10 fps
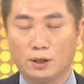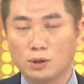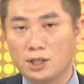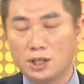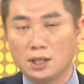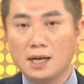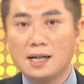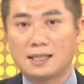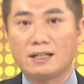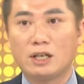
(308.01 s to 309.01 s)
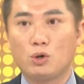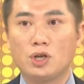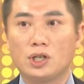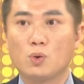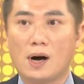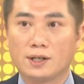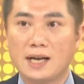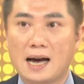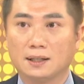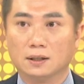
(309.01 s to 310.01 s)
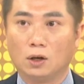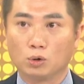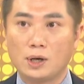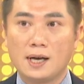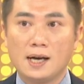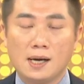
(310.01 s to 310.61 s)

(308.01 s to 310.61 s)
所以其实长期趋势是往下的，哦，所以。